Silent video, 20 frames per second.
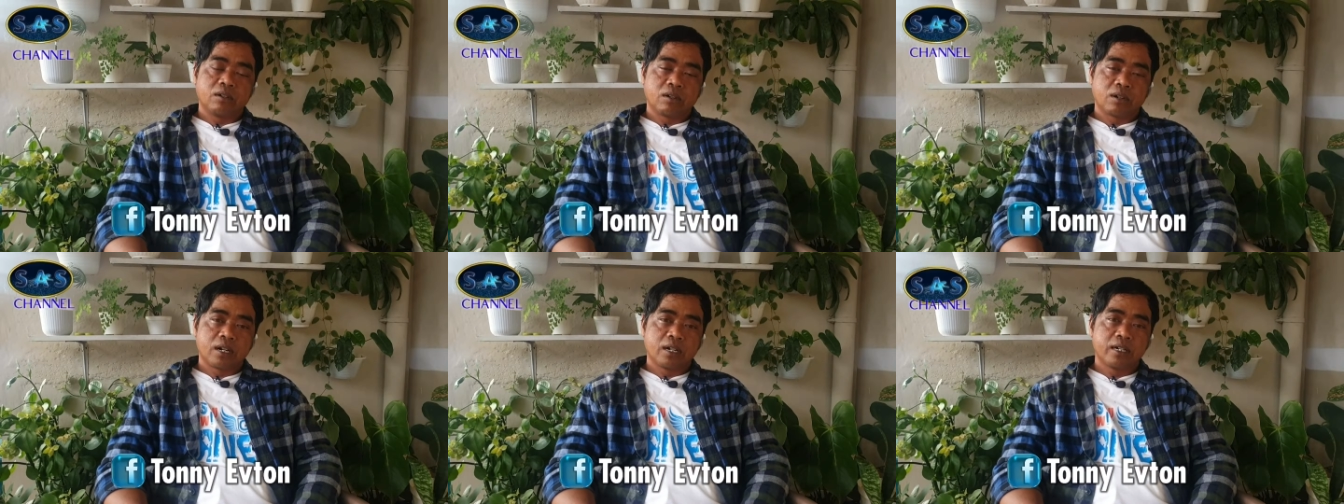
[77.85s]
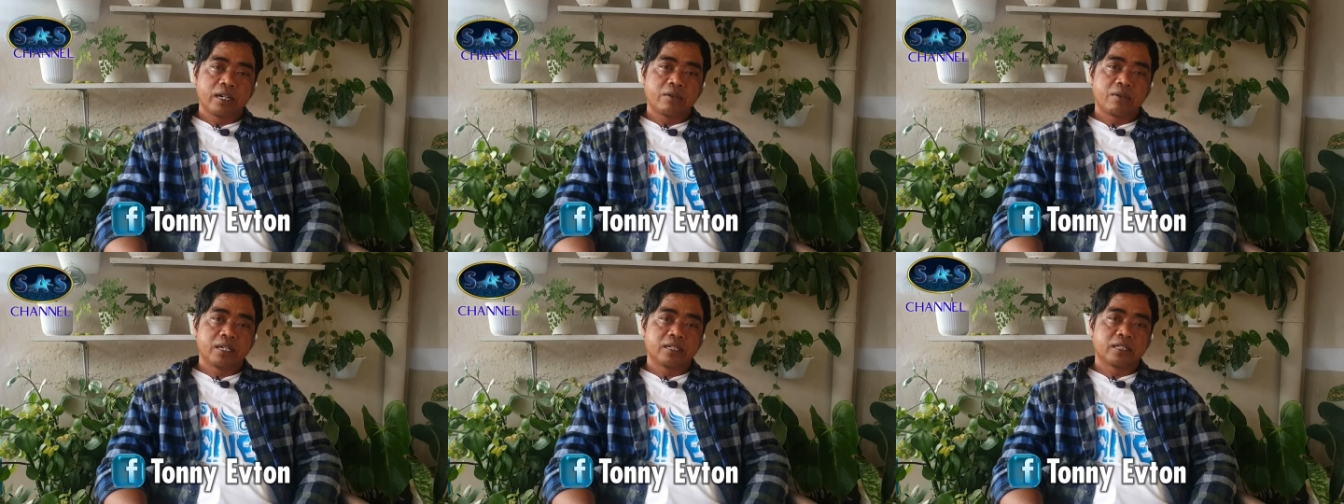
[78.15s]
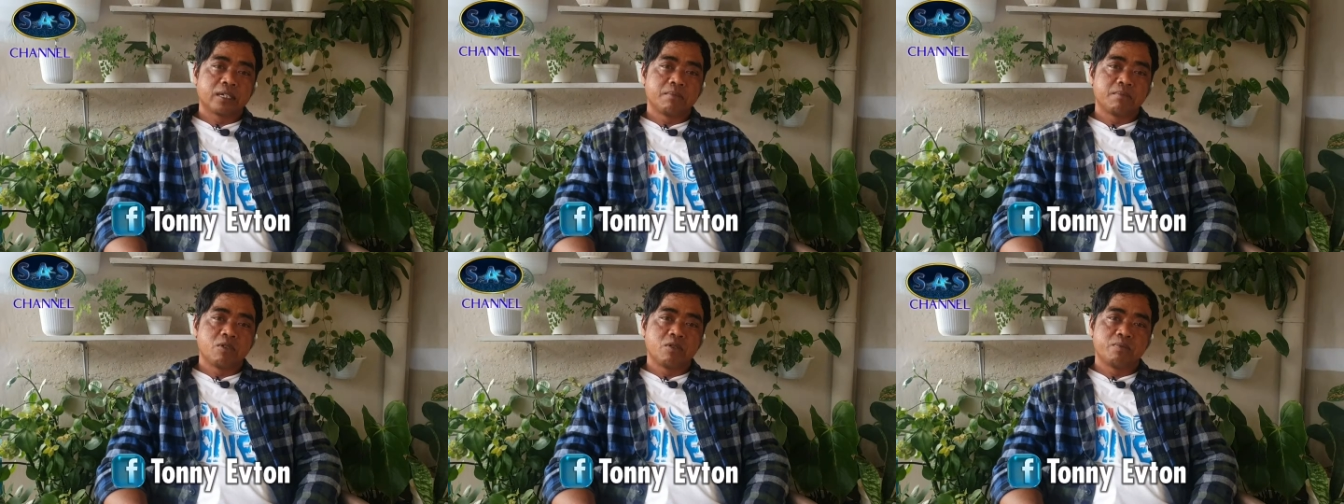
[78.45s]
orang
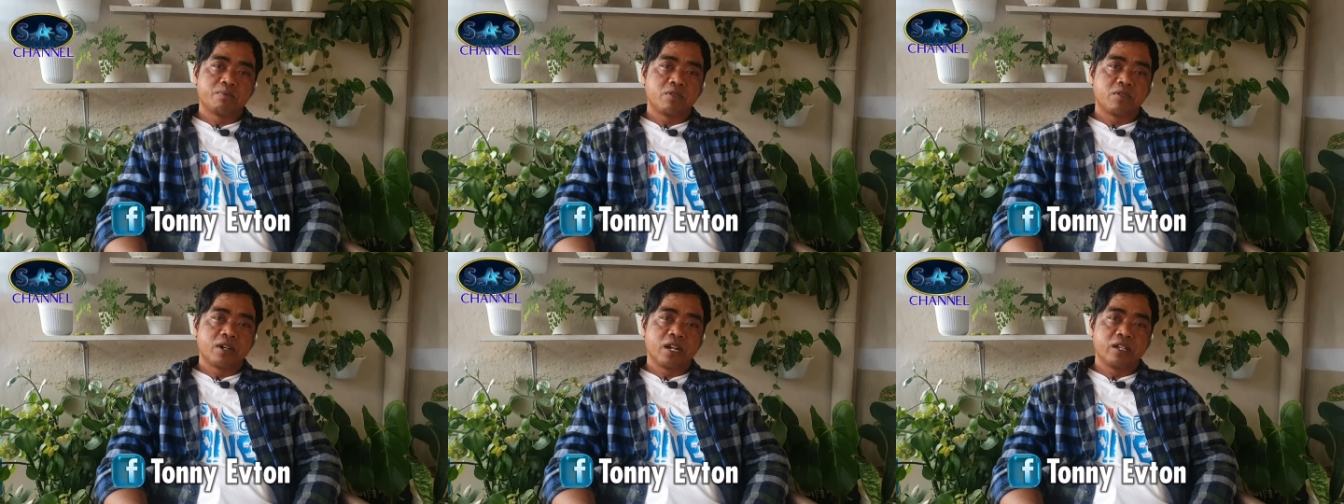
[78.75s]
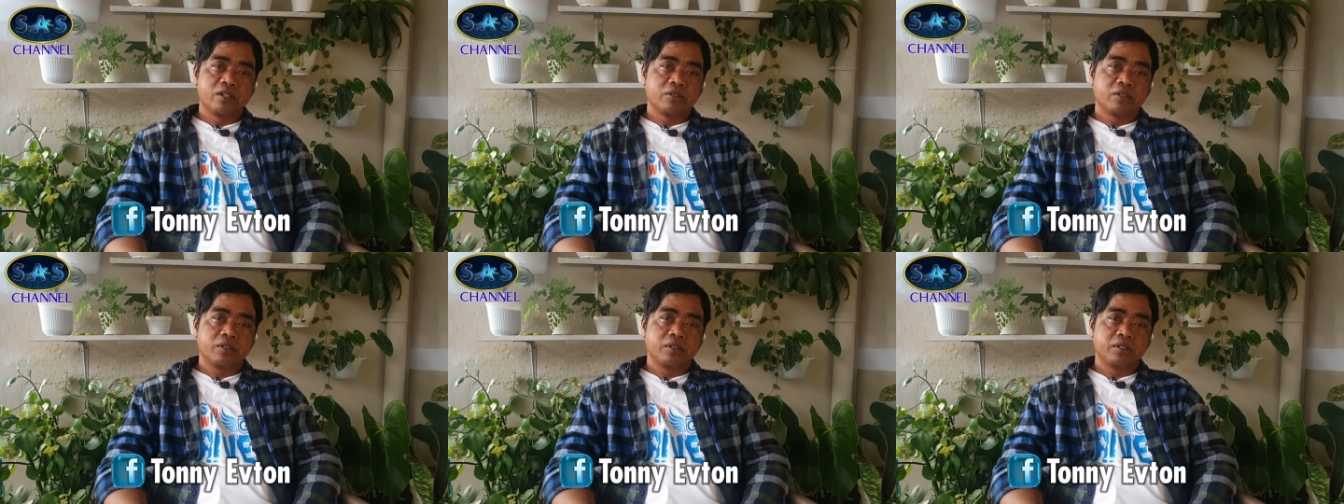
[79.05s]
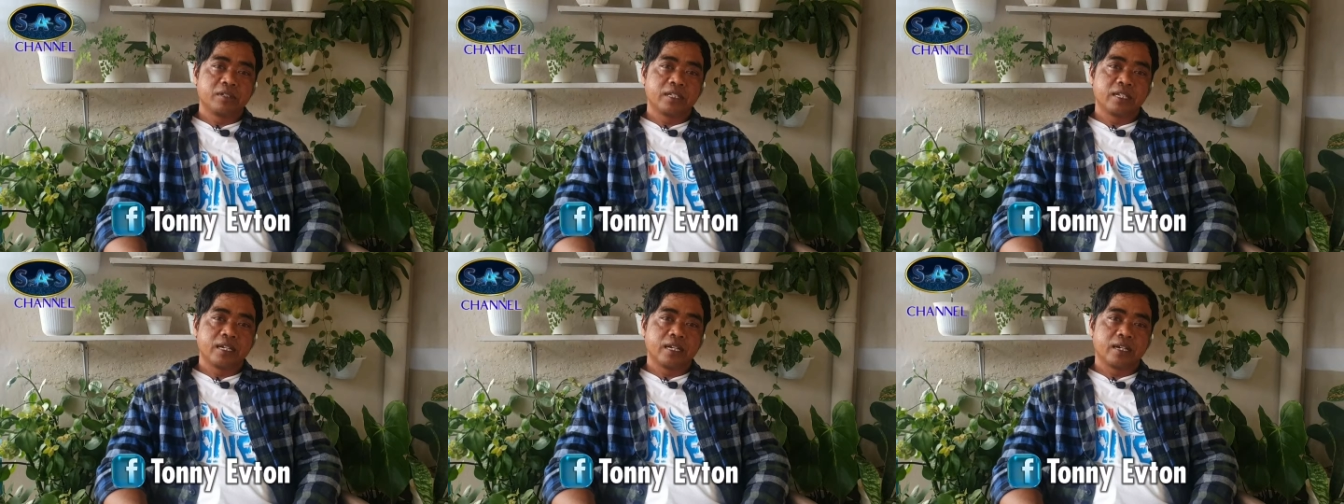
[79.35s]
dewasa maupun lanjut
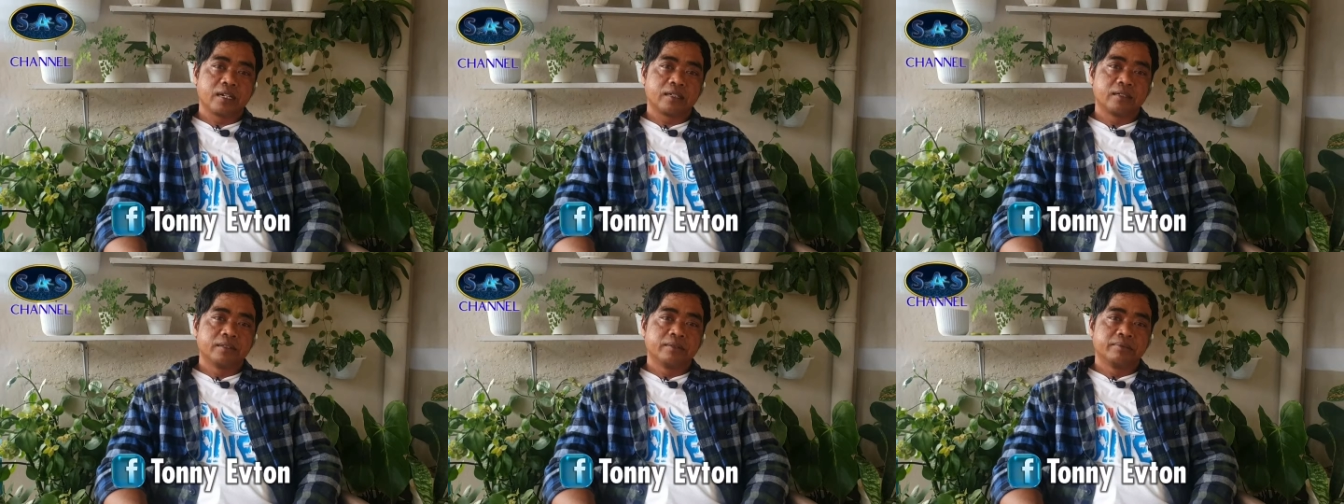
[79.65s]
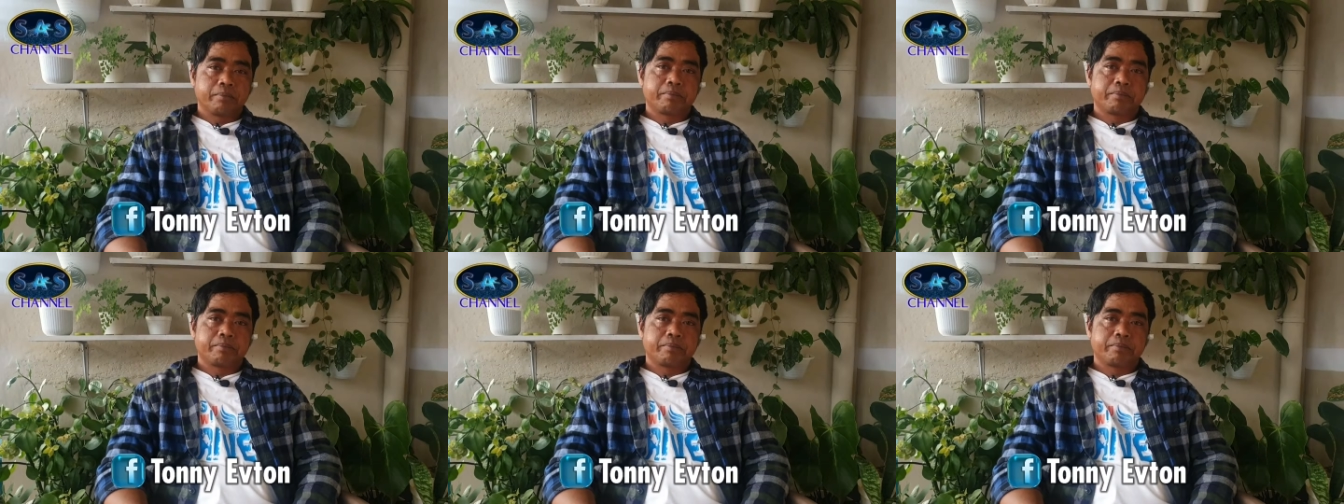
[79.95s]
usia.